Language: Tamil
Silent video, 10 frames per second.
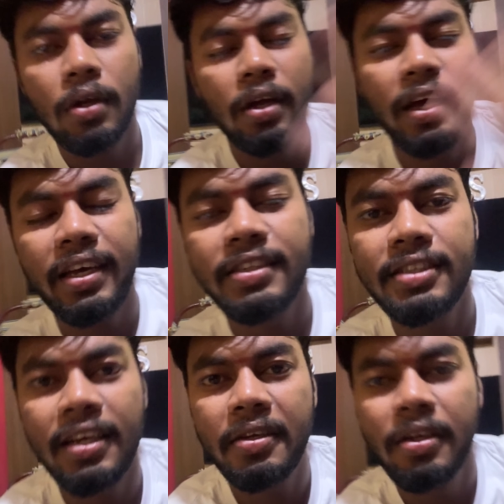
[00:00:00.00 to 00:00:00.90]
ஹாய்
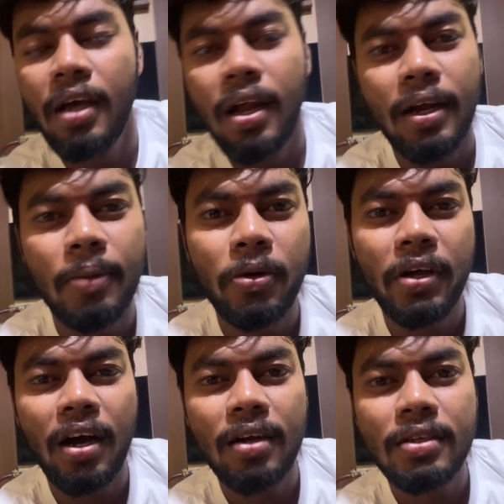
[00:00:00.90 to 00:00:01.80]
சார் நம்மளோட
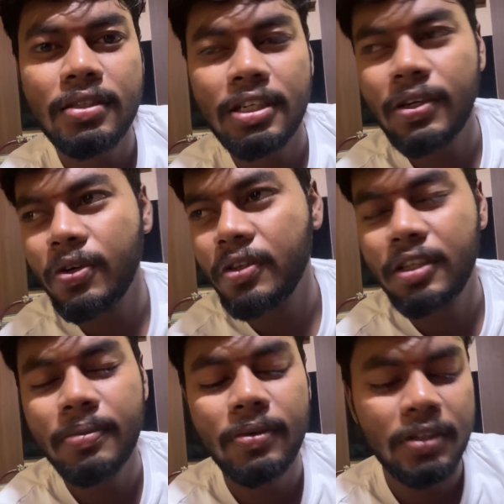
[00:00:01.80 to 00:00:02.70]
ஹார்ட் ரேசர் அக்கௌண்ட்
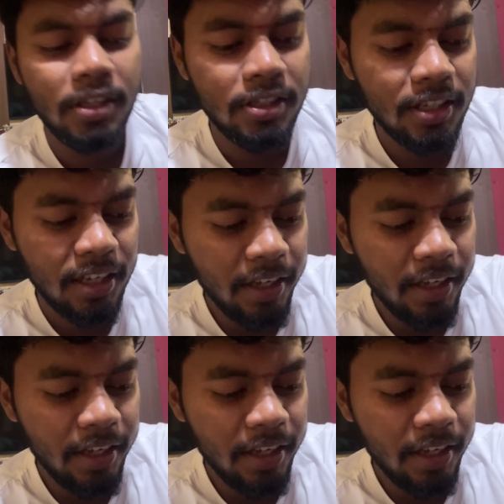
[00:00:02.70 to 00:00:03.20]
திரும்ப வந்துருச்சு